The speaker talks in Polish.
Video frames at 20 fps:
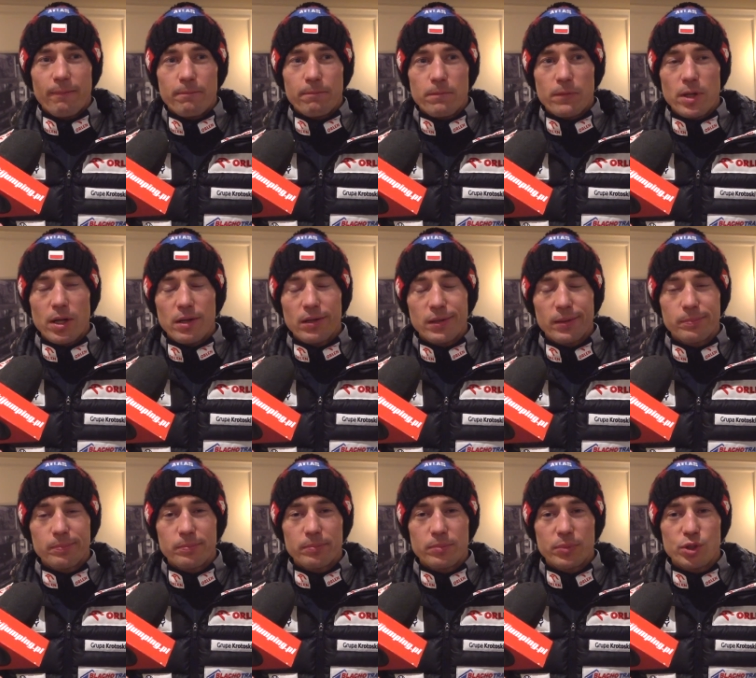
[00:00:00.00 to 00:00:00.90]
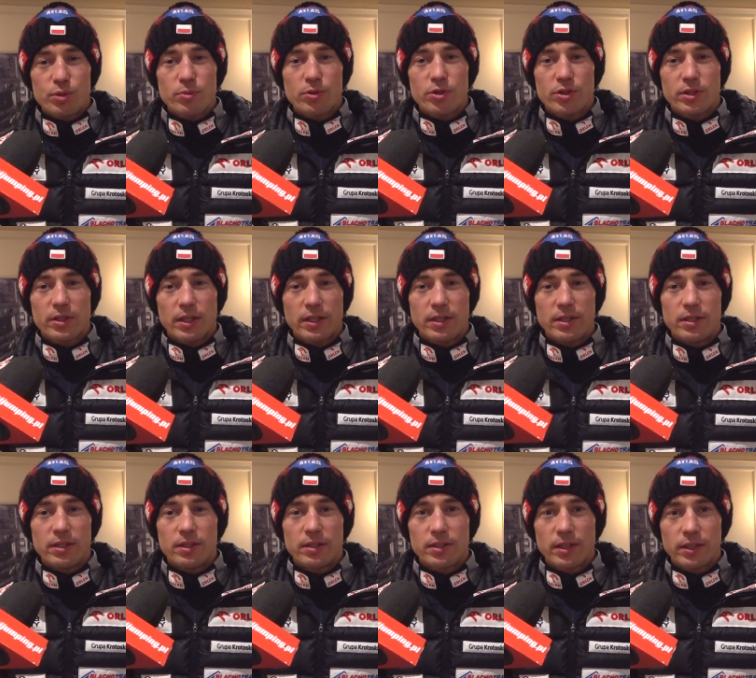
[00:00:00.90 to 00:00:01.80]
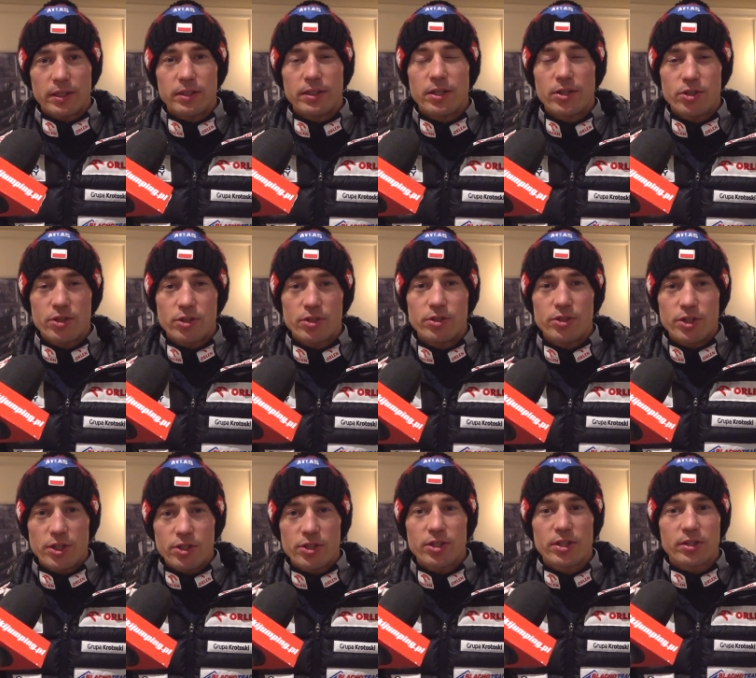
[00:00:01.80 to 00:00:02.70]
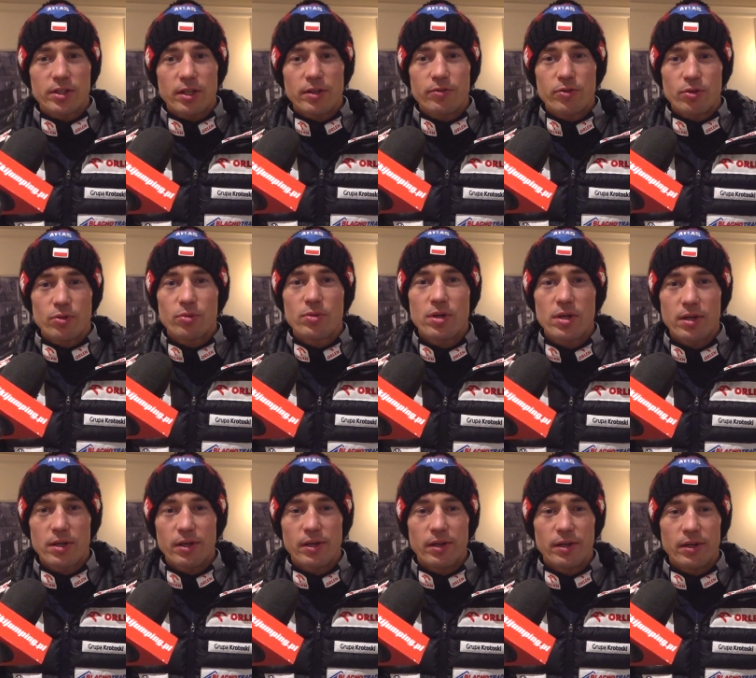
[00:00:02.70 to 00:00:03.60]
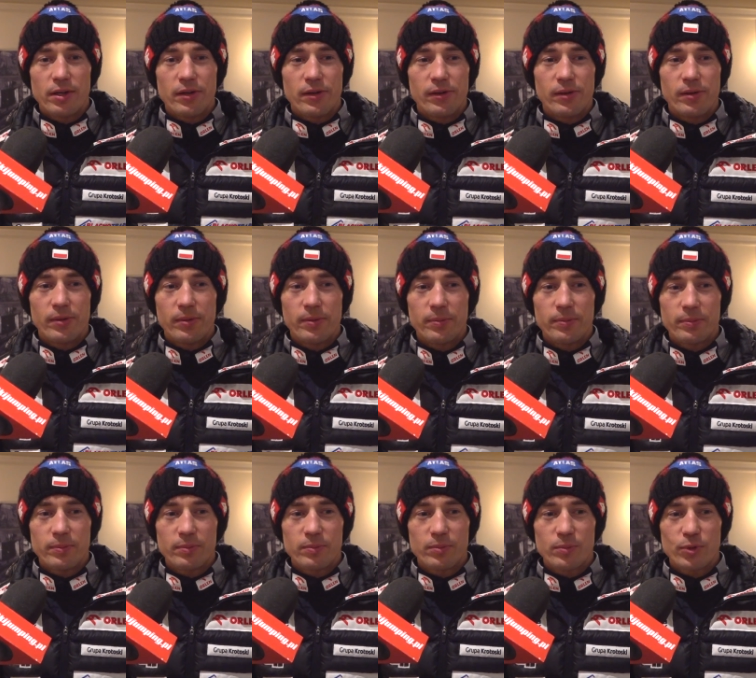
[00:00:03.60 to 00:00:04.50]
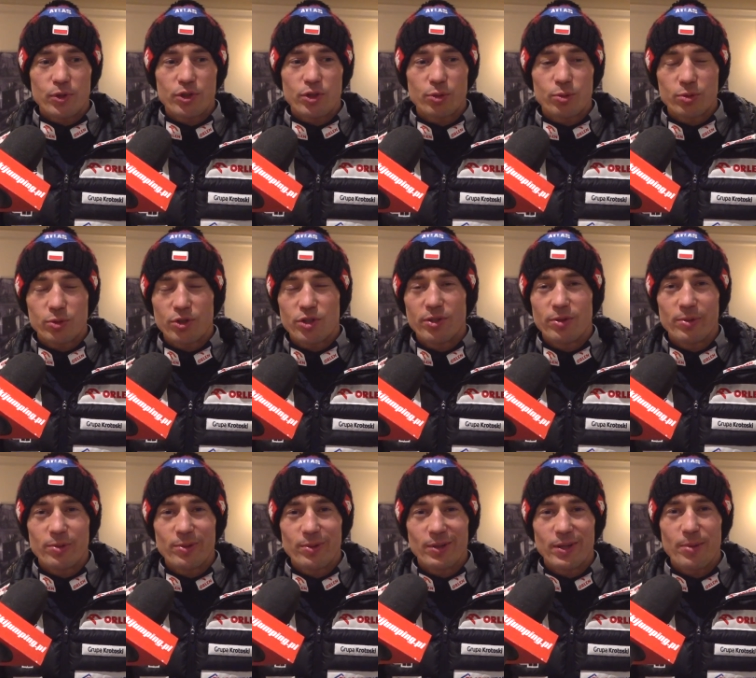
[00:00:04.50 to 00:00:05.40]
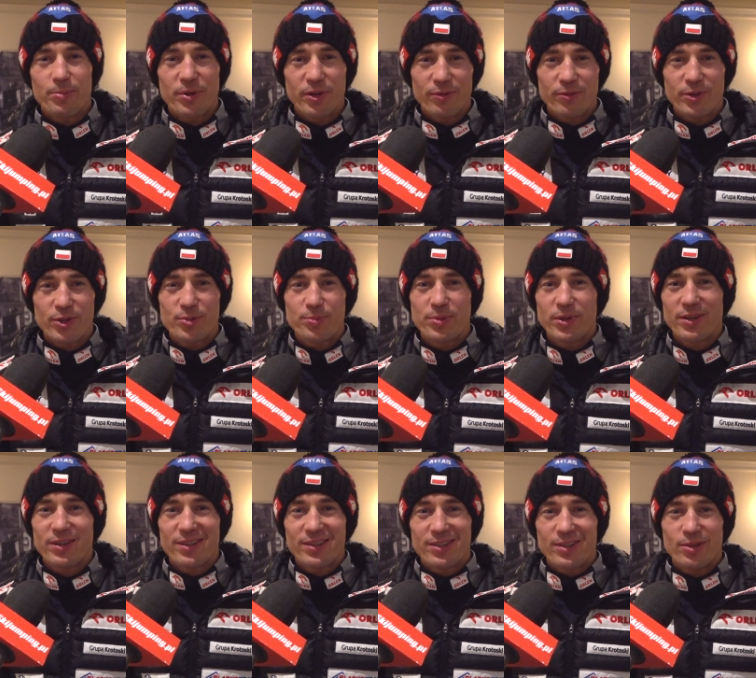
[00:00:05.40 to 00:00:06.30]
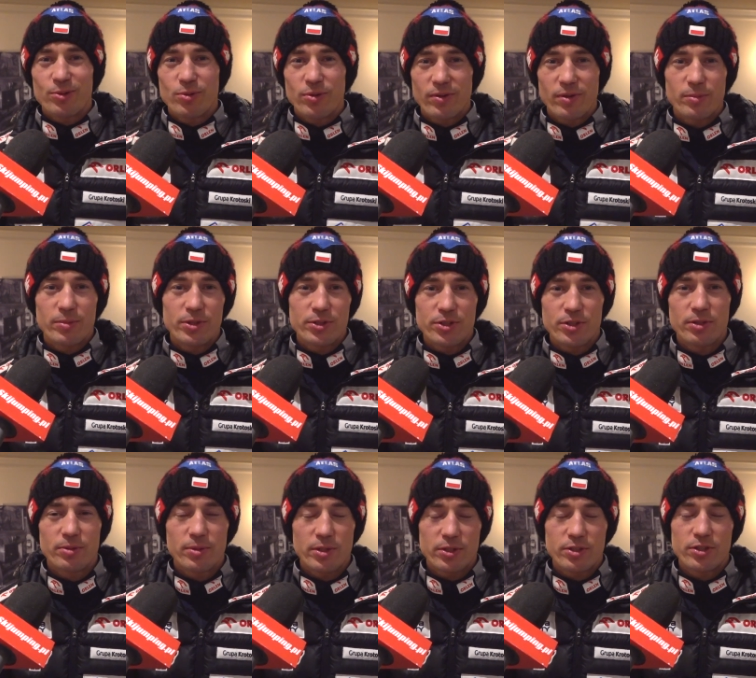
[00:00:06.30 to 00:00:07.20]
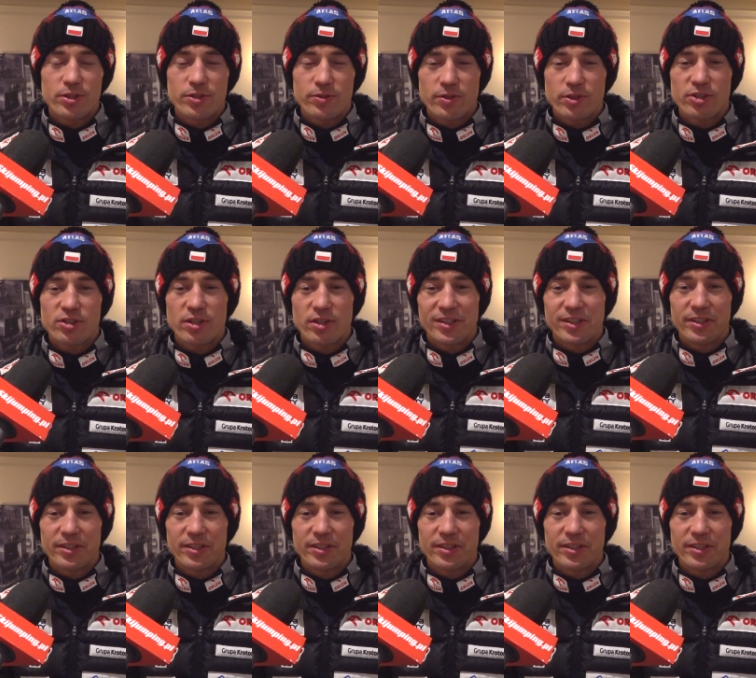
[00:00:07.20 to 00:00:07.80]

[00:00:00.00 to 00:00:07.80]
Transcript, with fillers: No ale być może taki, taki też dzień się trafił może jutro się lepiej wyśpię, głowa będzie bardziej świeża